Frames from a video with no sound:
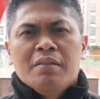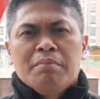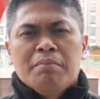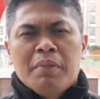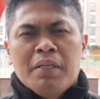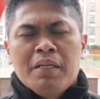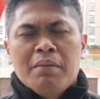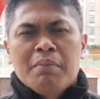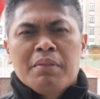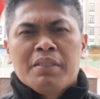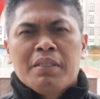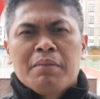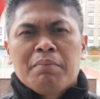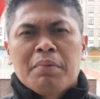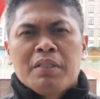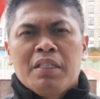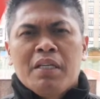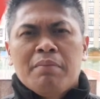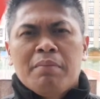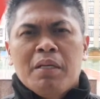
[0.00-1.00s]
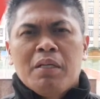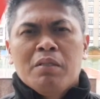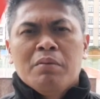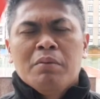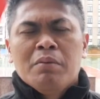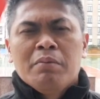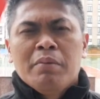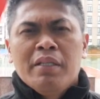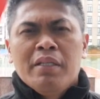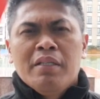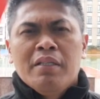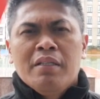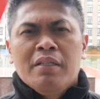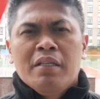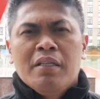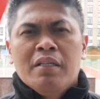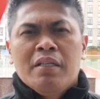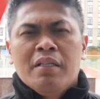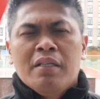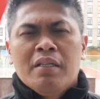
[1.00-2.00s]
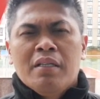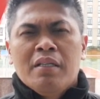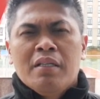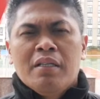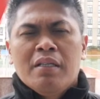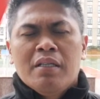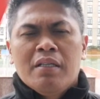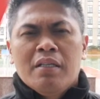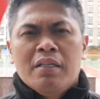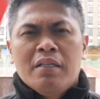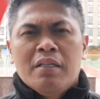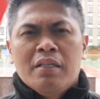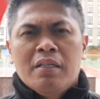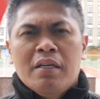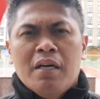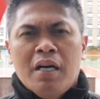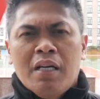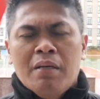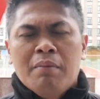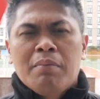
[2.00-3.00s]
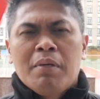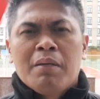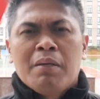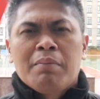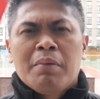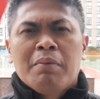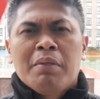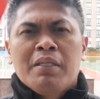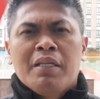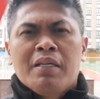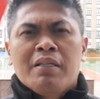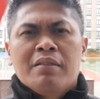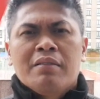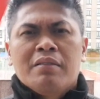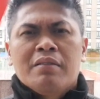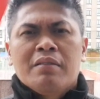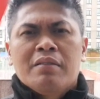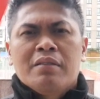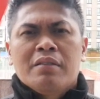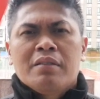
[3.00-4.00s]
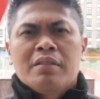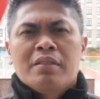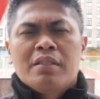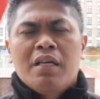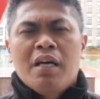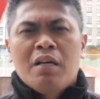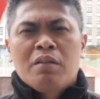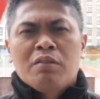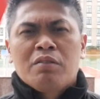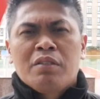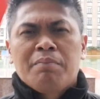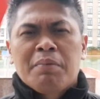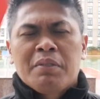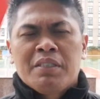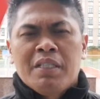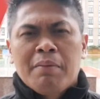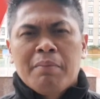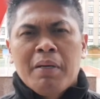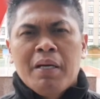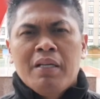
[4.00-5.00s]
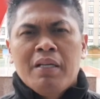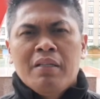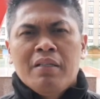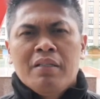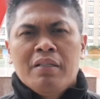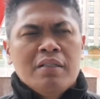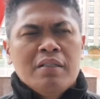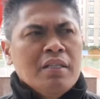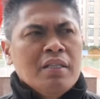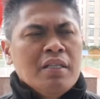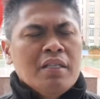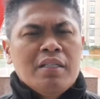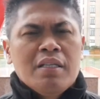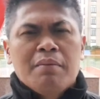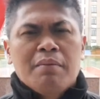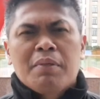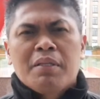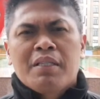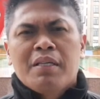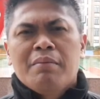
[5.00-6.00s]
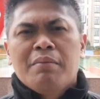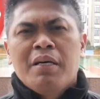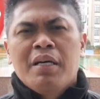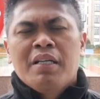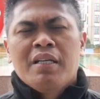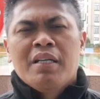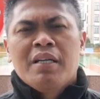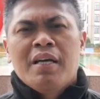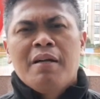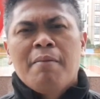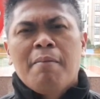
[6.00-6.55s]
Pada masa persiapan umum ini ada berapa banyak yang harus dipersiapkan yang pertama adalah